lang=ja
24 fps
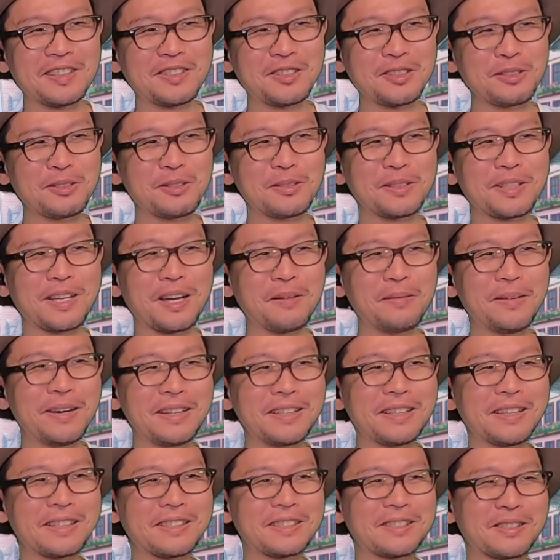ちょっとやば
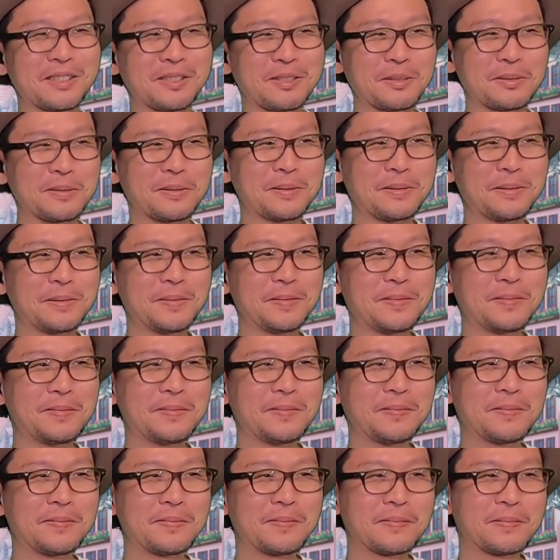いやつでしょ。
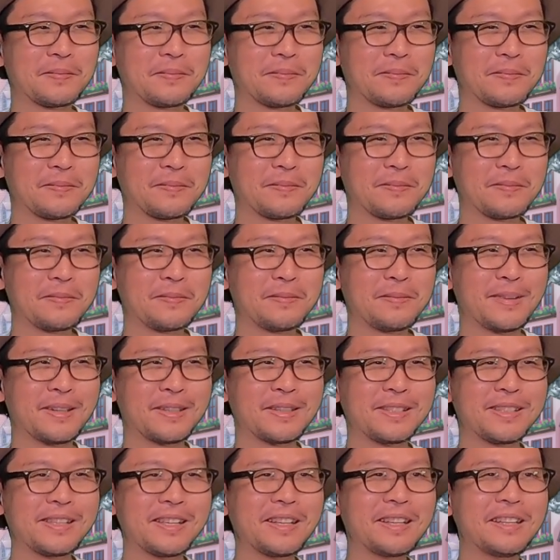まあ、
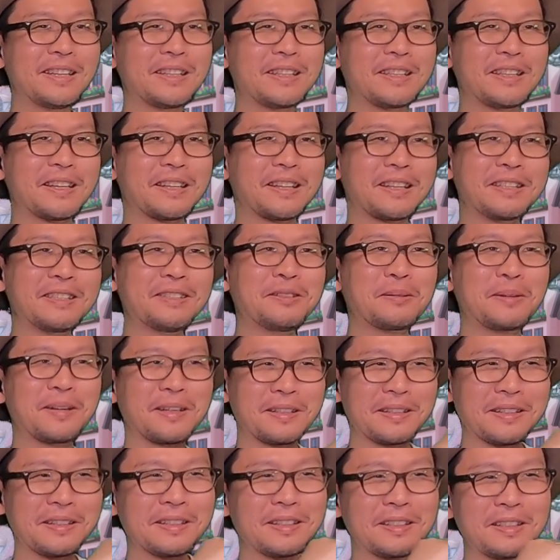異世界ならいいの
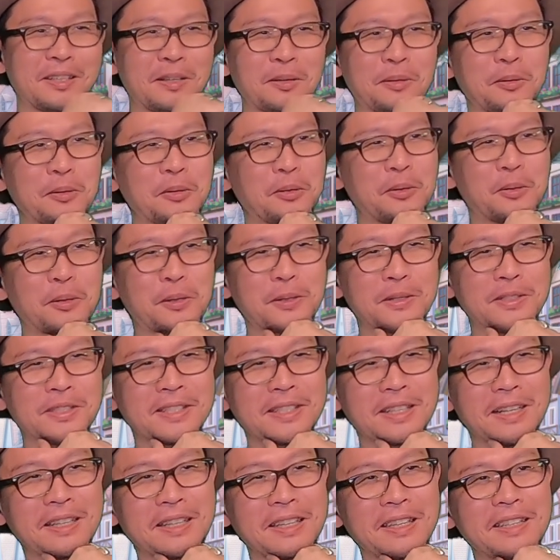かな。日本の法律
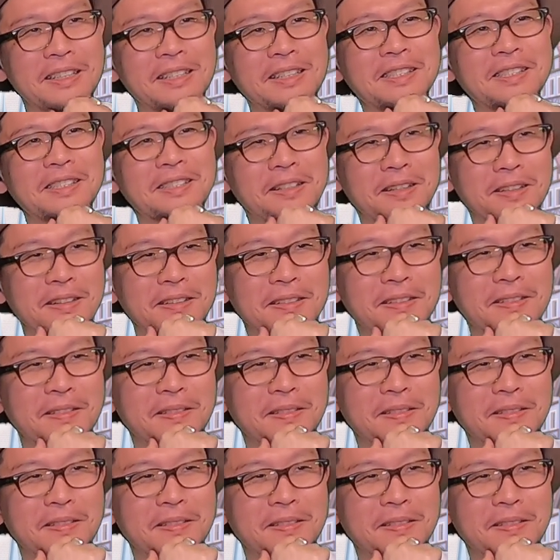関係ないしな。